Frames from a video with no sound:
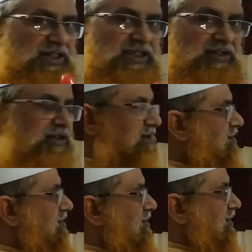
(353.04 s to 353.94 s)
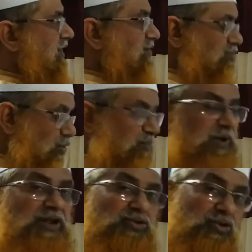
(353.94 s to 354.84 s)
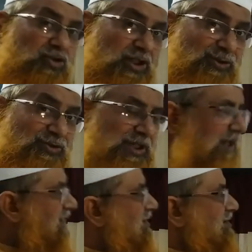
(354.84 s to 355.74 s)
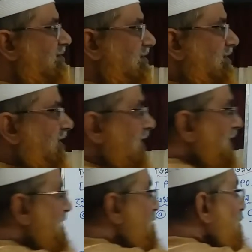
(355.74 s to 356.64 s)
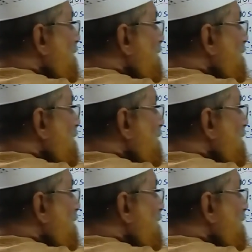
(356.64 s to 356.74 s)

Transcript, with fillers: একটি কিন্তু পার্থক্যটা কোথায় এই